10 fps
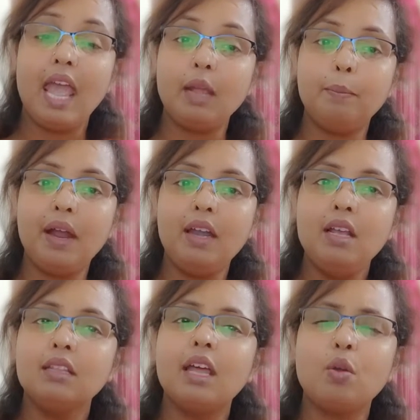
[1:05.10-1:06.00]
একবার
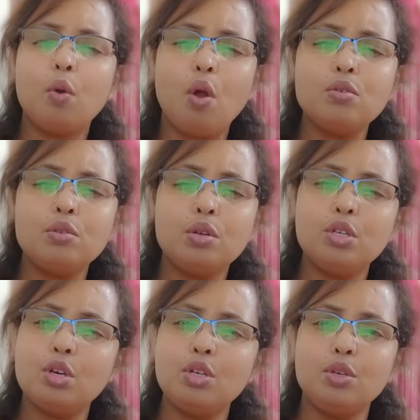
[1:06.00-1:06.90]
তার
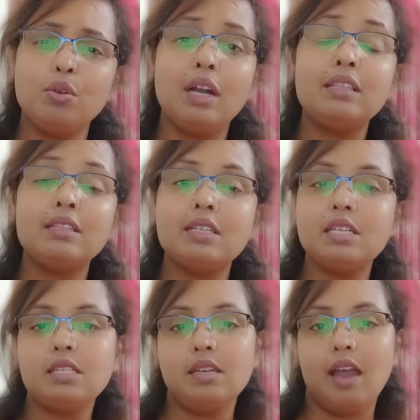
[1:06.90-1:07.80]
কণ্ঠস্বর শোনার
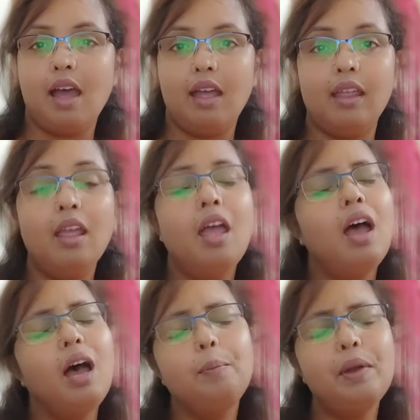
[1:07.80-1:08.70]
তৃষ্ণায়
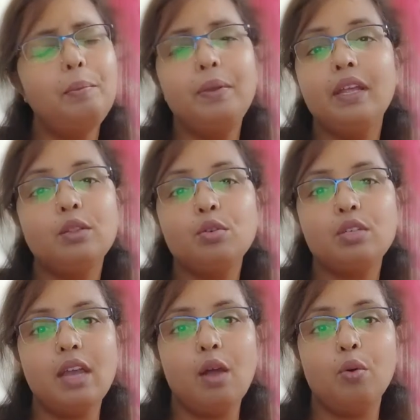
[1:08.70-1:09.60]
আপনার
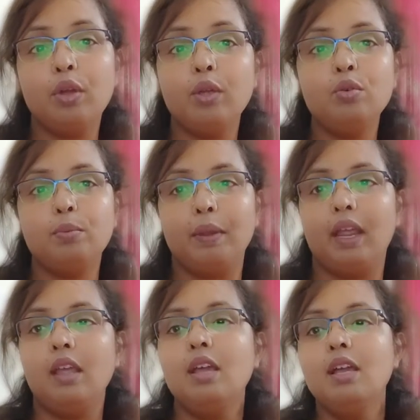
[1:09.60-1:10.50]
ভেতরটা হয়ে উঠবে
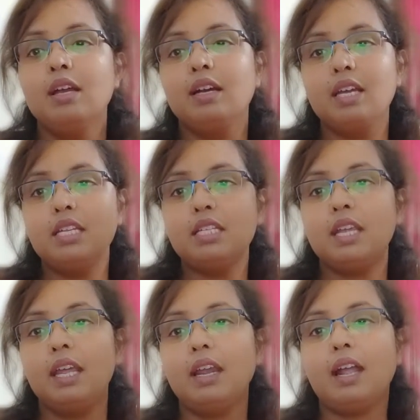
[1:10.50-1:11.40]

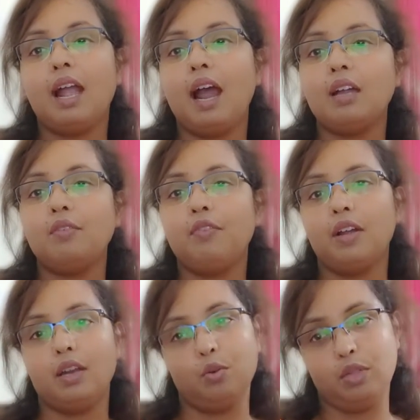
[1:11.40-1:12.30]
গ্রীষ্মের কাঠ
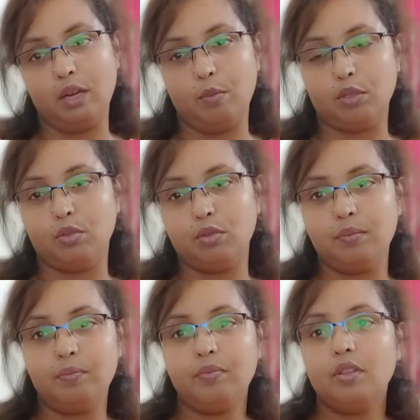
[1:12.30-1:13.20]
ফাটা রোদের মতো
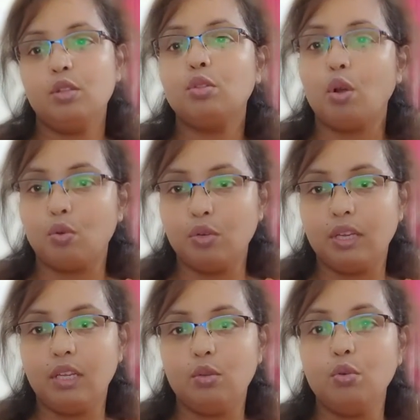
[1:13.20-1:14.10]
তখন
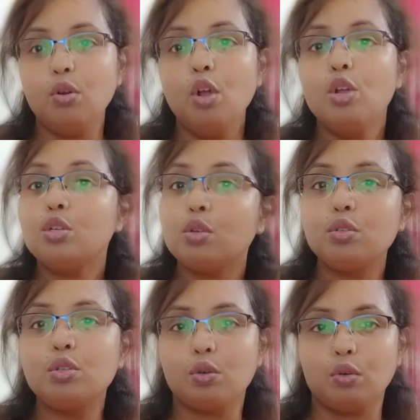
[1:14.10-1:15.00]
কিন্তু
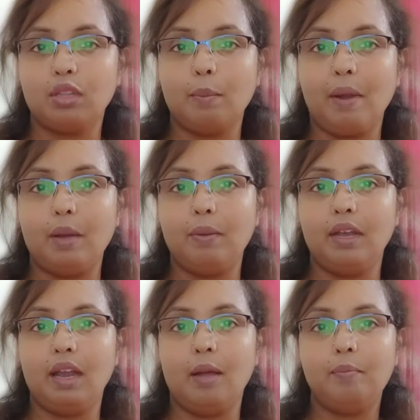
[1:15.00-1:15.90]
সহ্য করতে
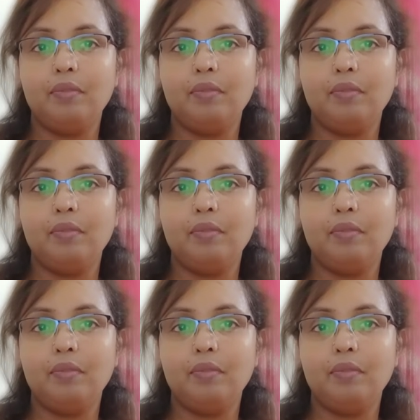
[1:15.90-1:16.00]
পারবেন না